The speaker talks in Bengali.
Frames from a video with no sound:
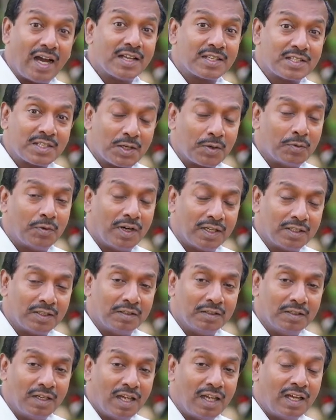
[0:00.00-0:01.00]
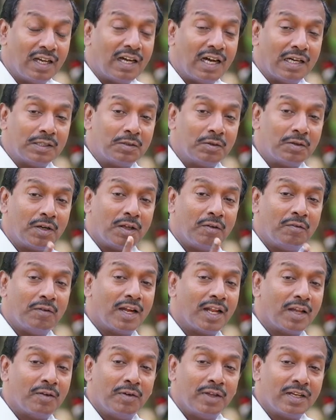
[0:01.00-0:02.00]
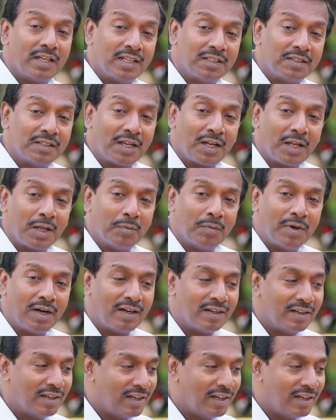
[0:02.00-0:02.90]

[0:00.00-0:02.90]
এর মানে ঈশ্বর যে প্রতিজ্ঞা করেছেন